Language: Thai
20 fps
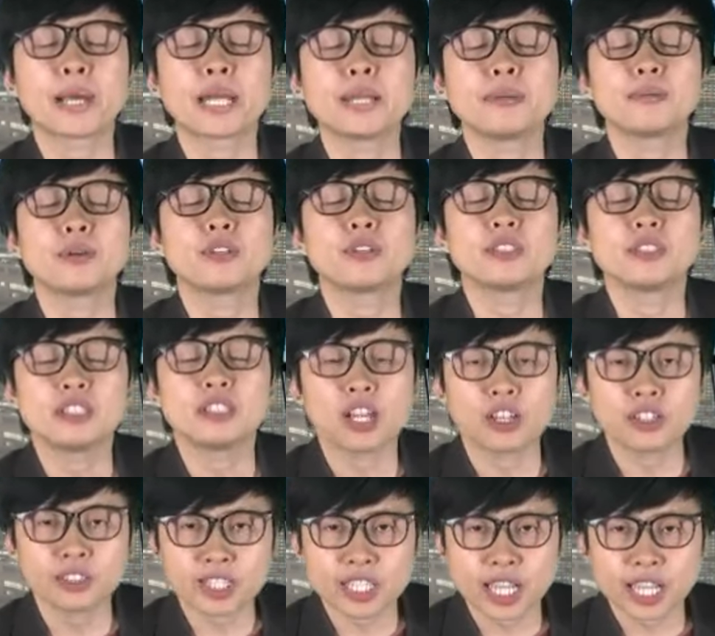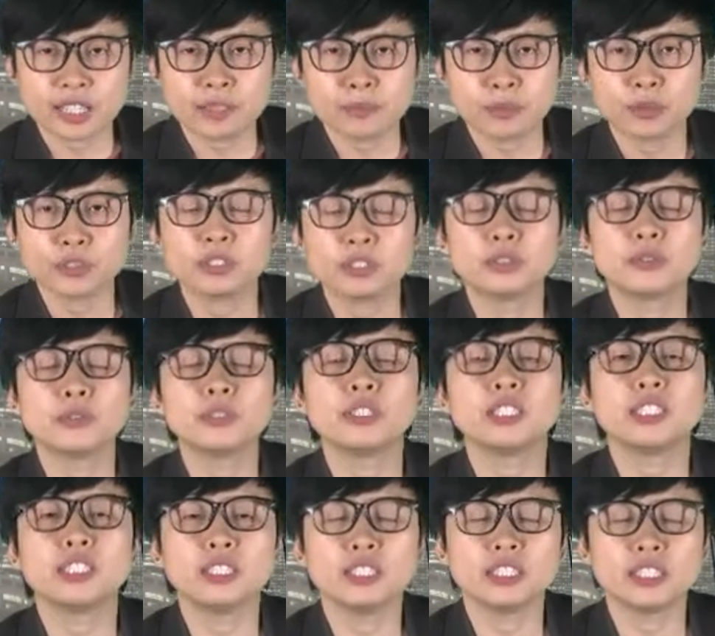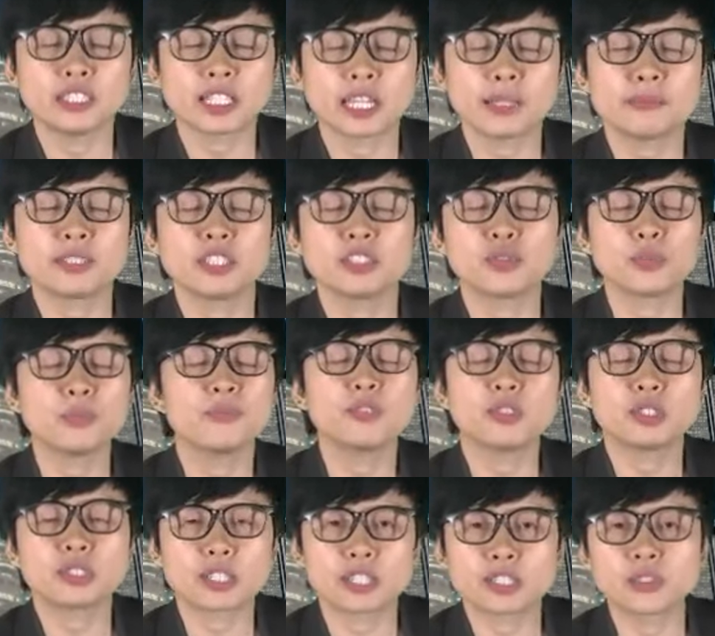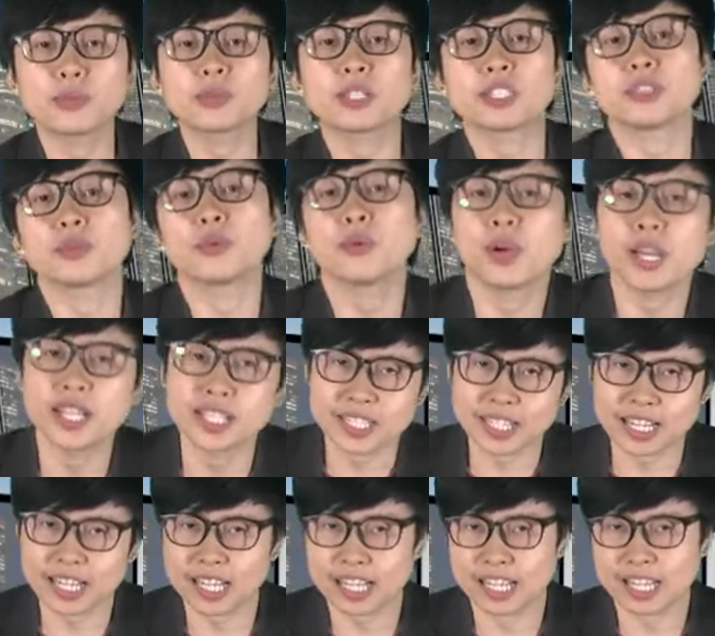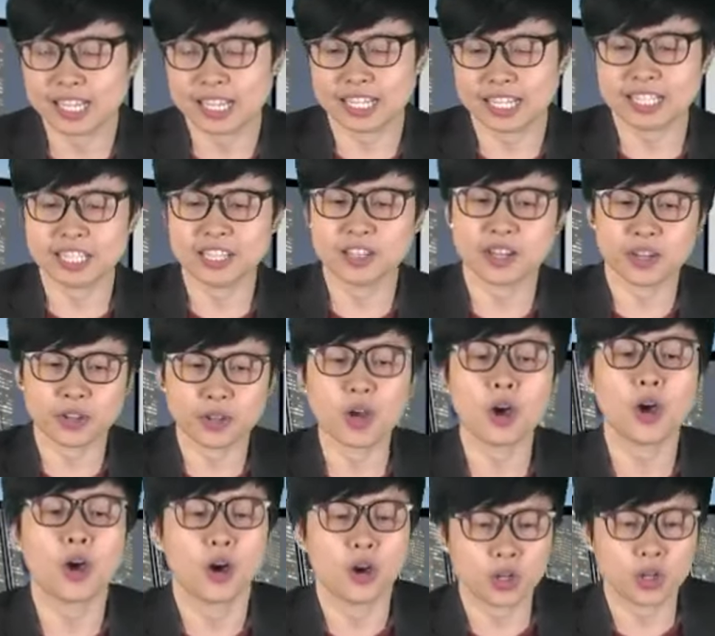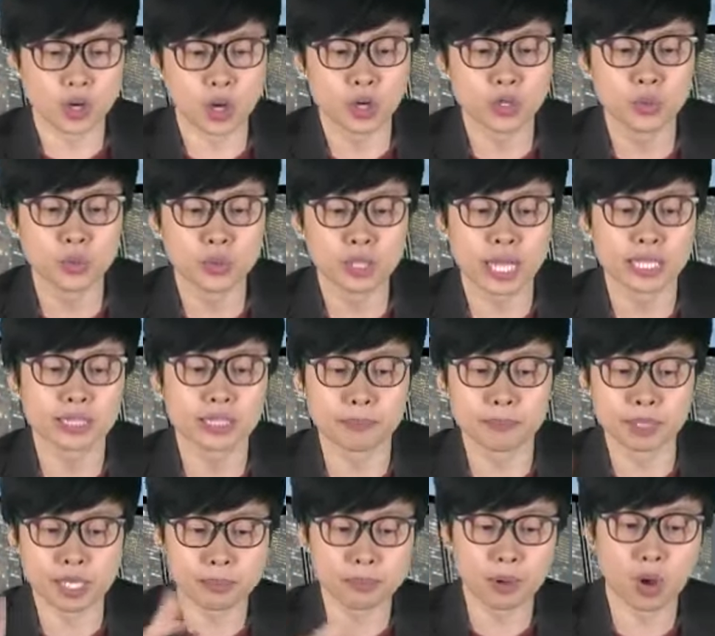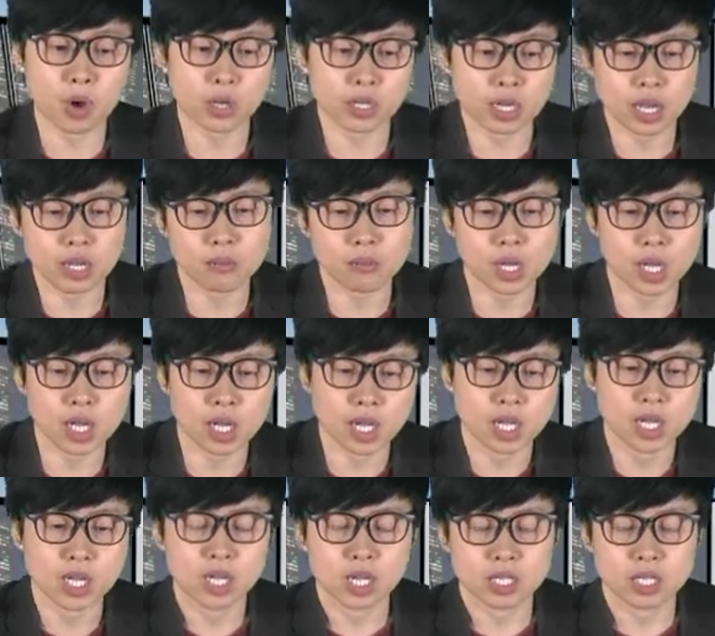ปันผลเอาใจผู้ถือหุ้นนิดนึง ให้มันชุ่มกระชุ่มกระชวยนะคะ อันนี้เราก็รอดูนะแต่ไม่ได้บอกนะว่า